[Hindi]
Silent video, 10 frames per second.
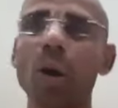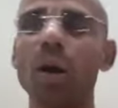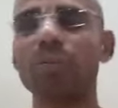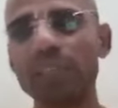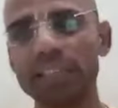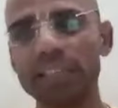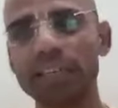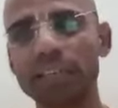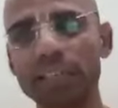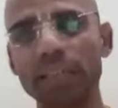और
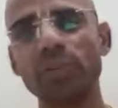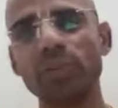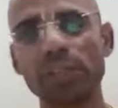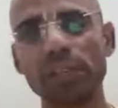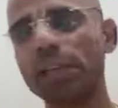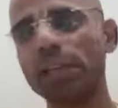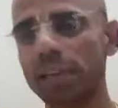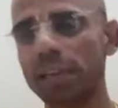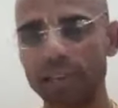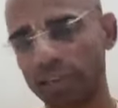विशेषकर जो संघ
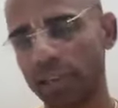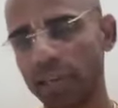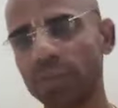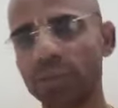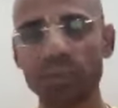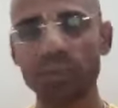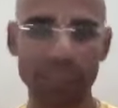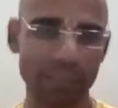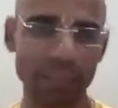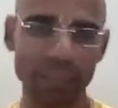है
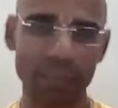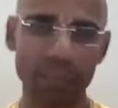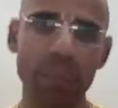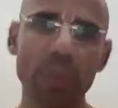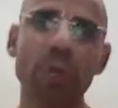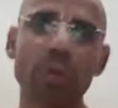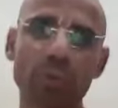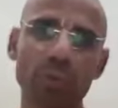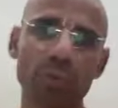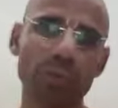एसोसिएशन
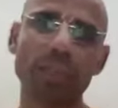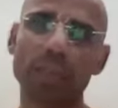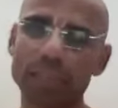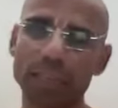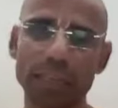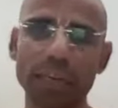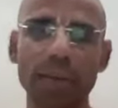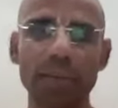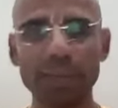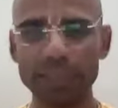उस पर ज्यादा
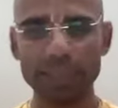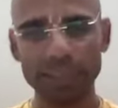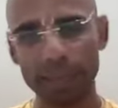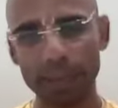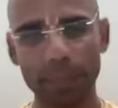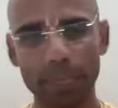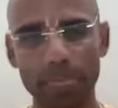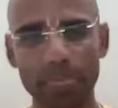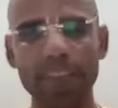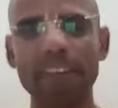इलेबरेट
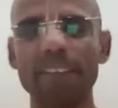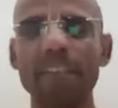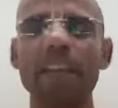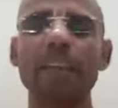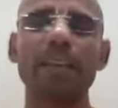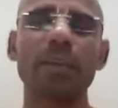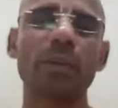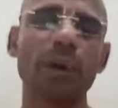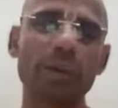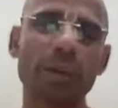किया
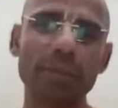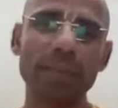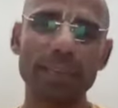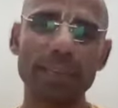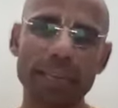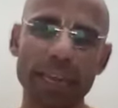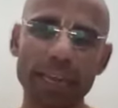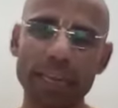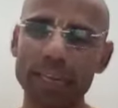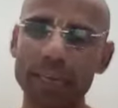तो अब आप देखेंगे
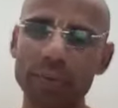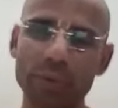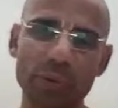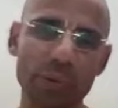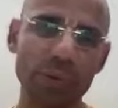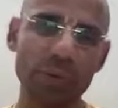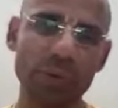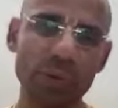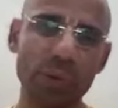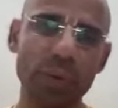ये जो
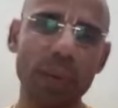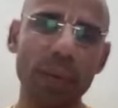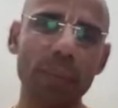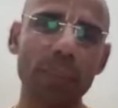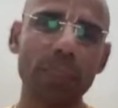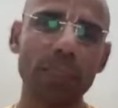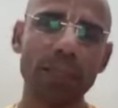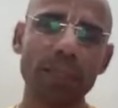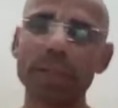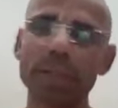श्लोक है
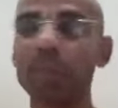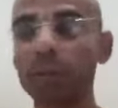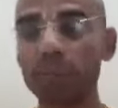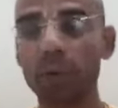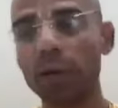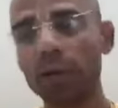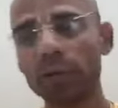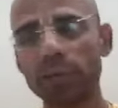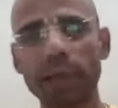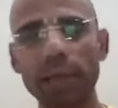इसका परपोर्ट है
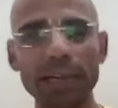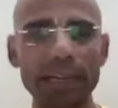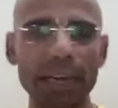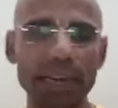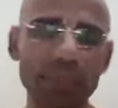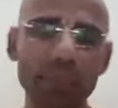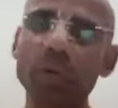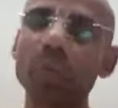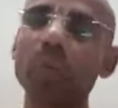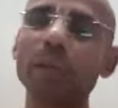उसकी पहली लाइन
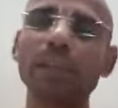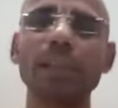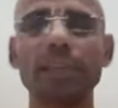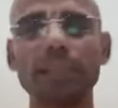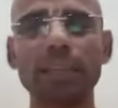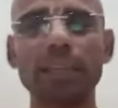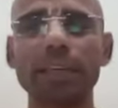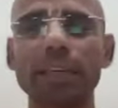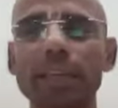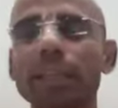प्रभुपा जी लिखते हैं